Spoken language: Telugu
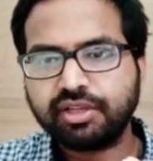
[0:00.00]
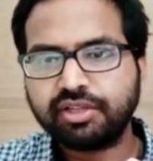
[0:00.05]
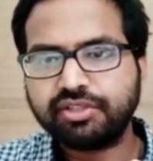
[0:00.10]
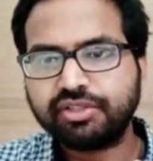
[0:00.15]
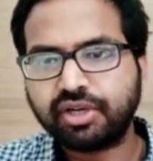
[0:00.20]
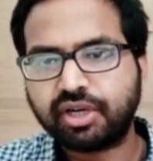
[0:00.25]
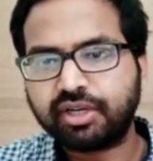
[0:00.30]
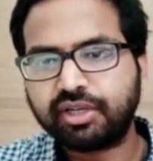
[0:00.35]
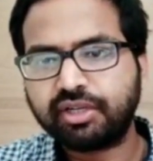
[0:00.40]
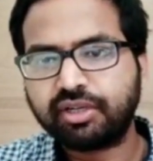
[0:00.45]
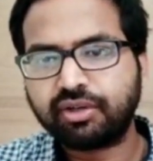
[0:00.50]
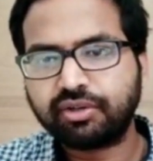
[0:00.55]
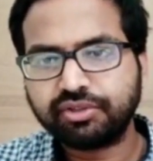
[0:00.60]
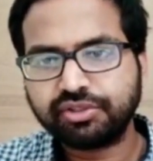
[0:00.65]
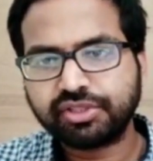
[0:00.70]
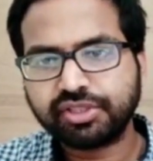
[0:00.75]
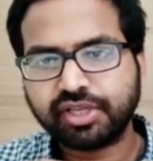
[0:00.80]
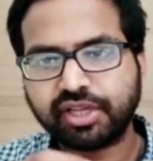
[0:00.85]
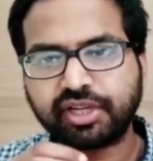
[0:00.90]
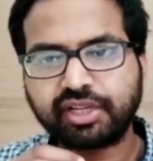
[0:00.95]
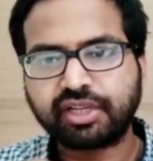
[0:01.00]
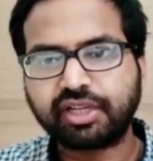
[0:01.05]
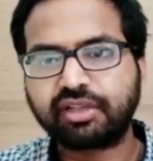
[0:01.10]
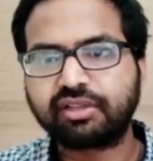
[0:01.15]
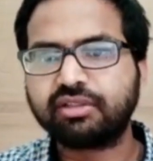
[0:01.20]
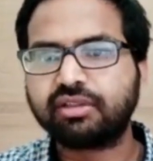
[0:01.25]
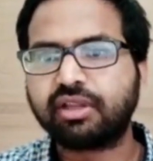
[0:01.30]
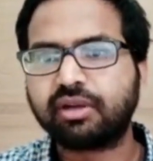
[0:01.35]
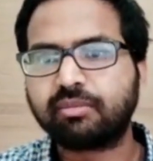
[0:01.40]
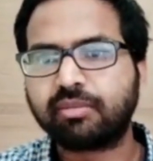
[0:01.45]
ఈ జాయింట్లోంచి వెనక్కి
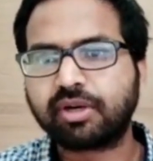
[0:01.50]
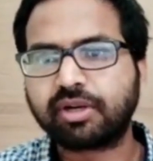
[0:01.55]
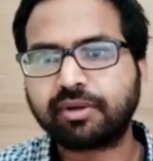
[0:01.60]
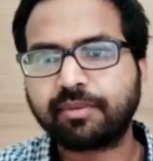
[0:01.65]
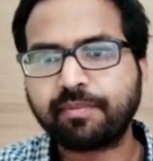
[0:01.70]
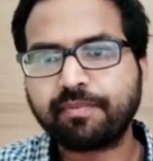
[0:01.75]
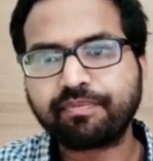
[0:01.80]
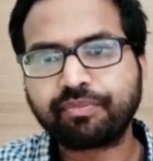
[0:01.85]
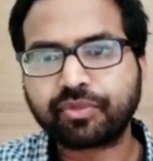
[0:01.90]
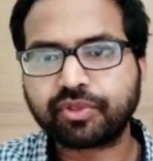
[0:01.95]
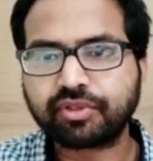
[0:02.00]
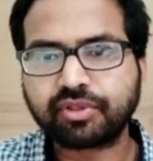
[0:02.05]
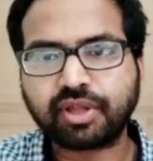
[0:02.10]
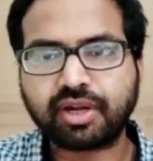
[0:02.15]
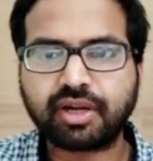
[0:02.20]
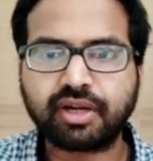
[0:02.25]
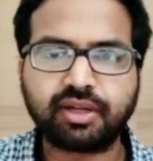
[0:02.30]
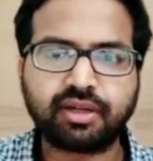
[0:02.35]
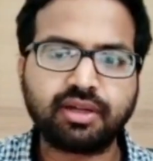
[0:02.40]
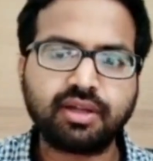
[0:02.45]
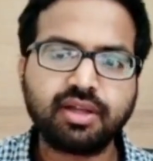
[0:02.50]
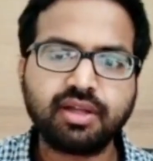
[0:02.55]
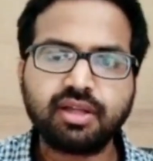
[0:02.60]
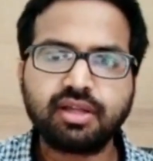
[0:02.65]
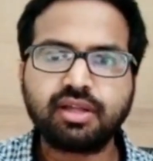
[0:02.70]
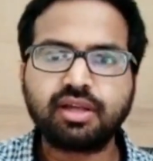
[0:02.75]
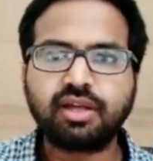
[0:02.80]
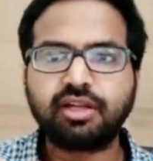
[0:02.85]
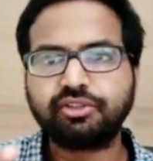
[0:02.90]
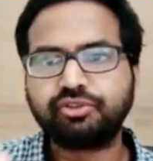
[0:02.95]
వెళ్తుంది అనమాట సరేనా
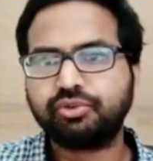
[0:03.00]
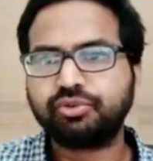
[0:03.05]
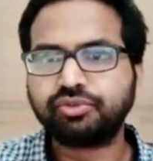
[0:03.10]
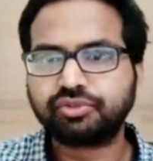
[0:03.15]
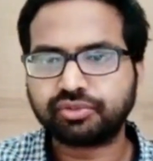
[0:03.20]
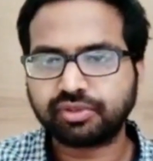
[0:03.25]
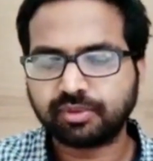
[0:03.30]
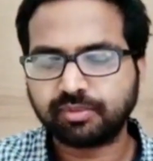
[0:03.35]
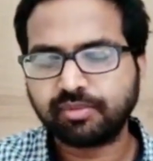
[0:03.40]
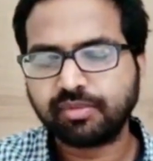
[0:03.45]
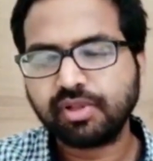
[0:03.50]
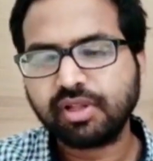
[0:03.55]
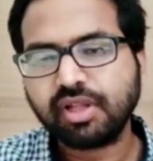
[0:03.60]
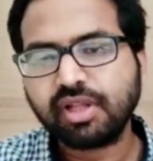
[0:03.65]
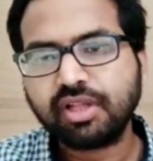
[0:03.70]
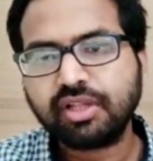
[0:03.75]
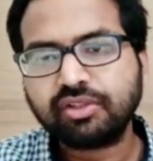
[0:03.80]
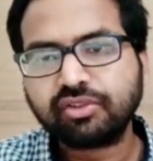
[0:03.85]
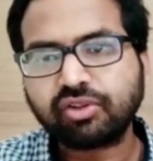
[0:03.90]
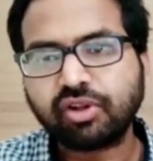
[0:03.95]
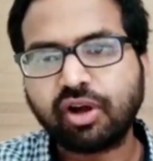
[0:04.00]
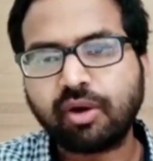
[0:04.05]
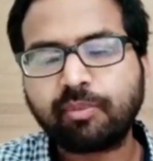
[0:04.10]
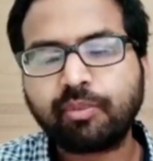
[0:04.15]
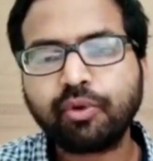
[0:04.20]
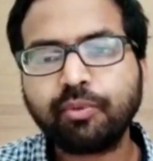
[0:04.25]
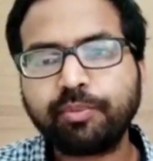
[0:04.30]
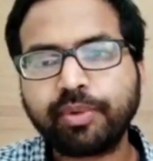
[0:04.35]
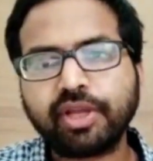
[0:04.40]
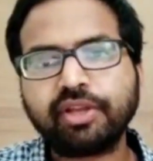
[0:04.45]
అది చూస్తాం సో
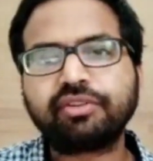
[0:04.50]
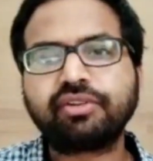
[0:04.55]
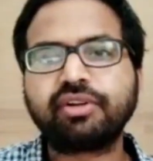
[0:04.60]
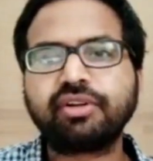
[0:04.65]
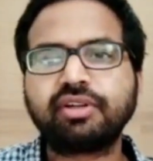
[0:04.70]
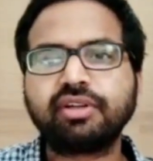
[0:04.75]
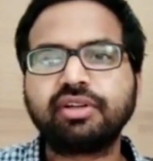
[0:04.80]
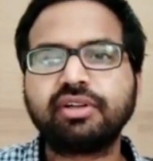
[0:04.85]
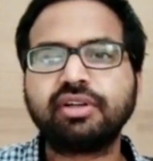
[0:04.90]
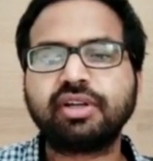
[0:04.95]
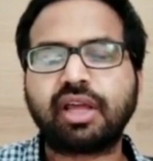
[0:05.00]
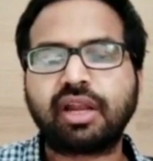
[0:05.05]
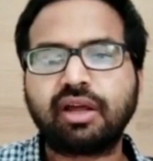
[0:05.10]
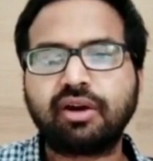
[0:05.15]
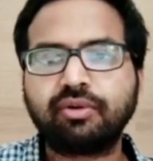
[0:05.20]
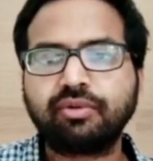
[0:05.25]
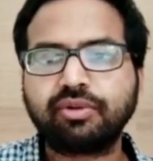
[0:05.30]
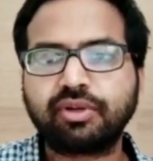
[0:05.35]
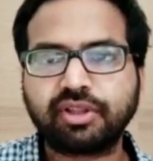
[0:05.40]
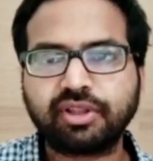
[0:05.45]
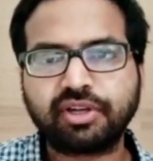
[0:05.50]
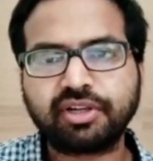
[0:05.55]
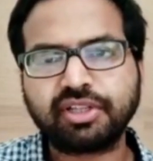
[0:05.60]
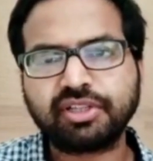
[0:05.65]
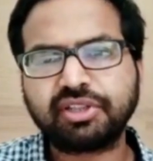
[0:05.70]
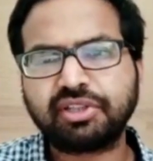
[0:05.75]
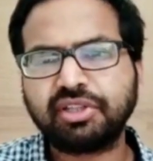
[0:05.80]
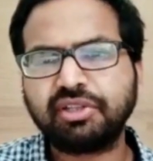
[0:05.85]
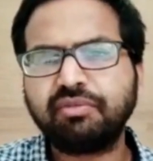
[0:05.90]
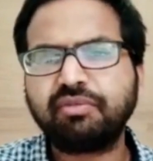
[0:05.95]
అప్పుడు పేషెంట్ ఎలా ఉంటుందంటే
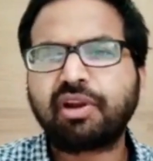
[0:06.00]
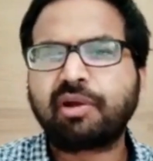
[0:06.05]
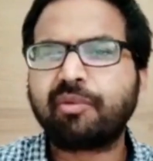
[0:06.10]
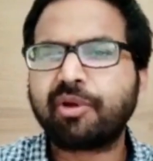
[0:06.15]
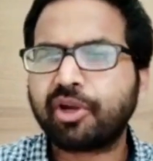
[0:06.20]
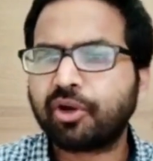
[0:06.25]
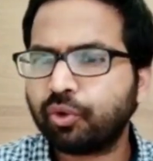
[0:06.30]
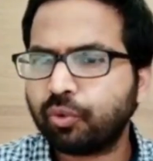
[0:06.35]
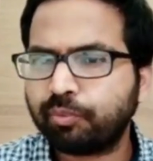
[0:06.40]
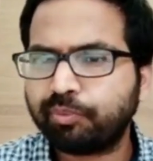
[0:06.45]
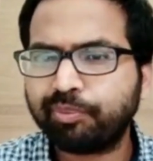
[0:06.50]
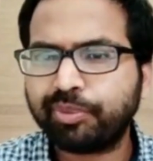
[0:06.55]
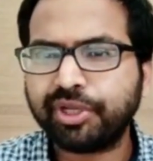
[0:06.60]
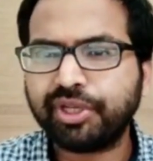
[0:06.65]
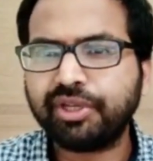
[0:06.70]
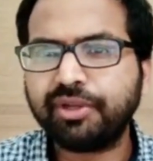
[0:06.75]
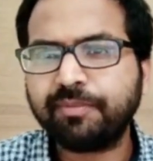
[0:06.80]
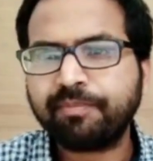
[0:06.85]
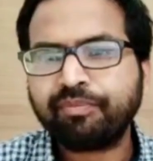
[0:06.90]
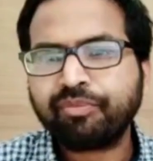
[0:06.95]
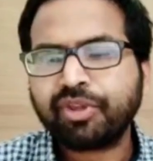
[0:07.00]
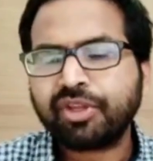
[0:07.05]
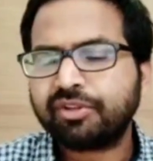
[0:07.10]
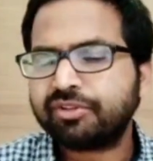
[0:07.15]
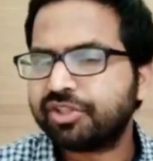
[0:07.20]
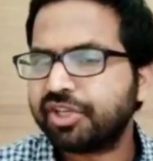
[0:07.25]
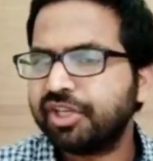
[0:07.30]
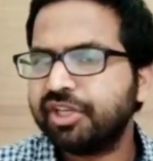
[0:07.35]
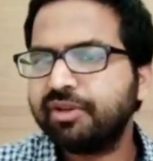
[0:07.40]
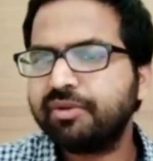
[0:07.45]
తీవ్రమైన నొప్పి
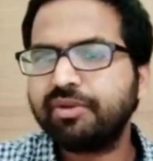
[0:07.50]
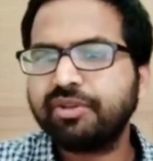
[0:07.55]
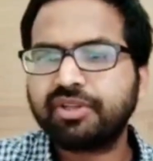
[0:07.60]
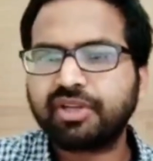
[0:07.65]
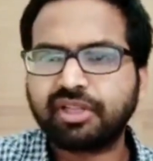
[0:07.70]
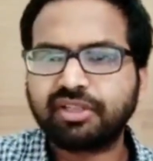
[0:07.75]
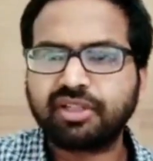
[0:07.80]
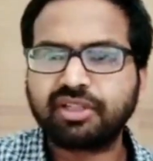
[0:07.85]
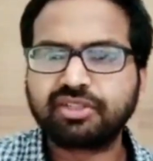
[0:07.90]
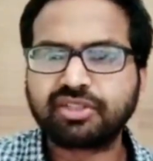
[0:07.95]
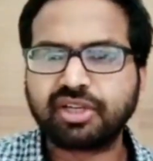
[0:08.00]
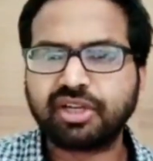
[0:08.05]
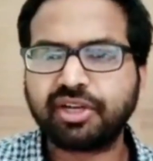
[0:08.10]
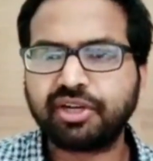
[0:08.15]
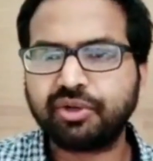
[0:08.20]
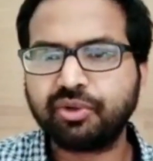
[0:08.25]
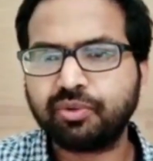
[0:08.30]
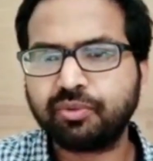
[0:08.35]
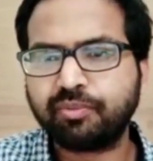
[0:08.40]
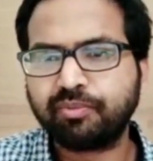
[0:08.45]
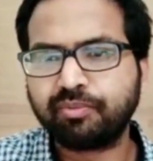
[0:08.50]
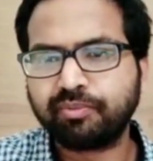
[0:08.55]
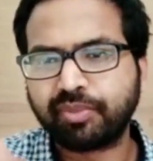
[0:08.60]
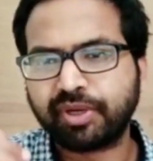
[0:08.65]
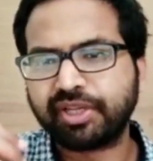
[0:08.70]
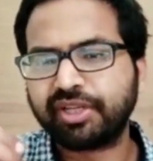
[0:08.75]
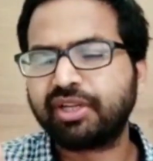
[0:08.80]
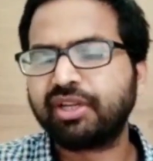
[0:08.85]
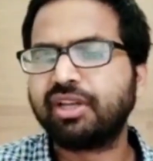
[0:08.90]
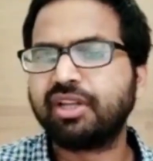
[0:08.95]
చెయ్యి కదల్చలేడు
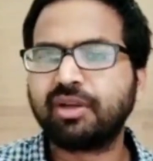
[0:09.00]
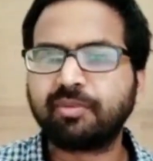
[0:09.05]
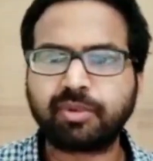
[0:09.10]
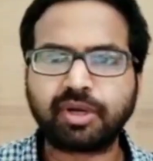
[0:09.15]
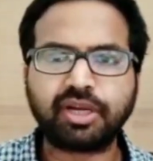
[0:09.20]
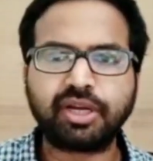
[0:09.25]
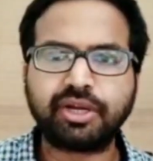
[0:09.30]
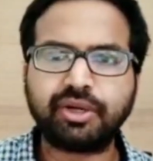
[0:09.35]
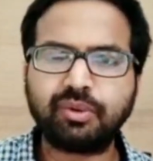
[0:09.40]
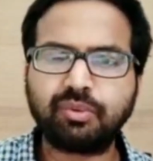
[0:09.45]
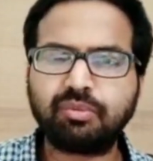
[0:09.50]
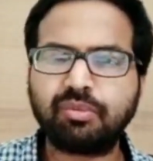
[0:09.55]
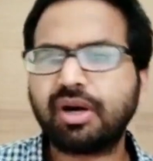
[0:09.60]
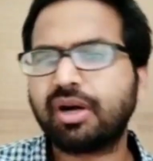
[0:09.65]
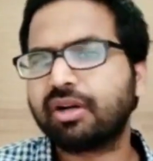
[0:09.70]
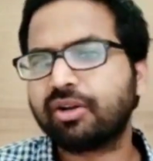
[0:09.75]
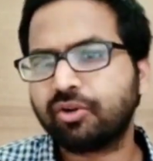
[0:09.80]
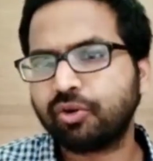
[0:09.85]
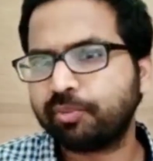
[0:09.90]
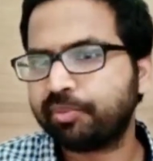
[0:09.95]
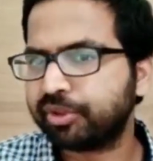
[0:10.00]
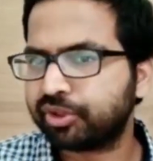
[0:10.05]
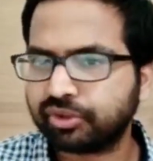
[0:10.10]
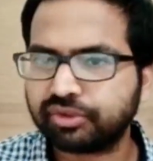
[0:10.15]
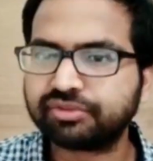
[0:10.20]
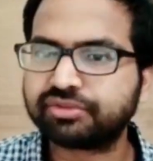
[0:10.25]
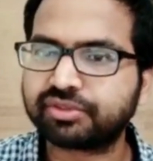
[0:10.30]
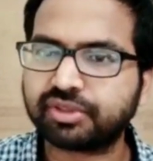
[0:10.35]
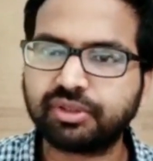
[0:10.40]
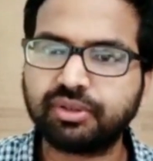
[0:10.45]
పైకి లేపలేడు బాగా నొప్పితో
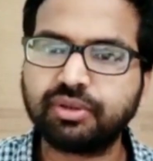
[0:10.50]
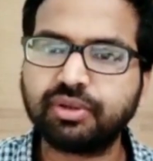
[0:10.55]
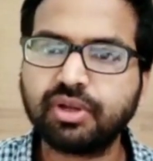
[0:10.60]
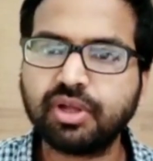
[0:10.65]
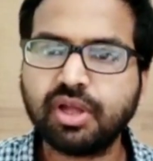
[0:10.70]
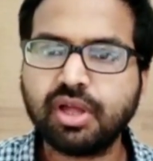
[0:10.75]
వస్తాడు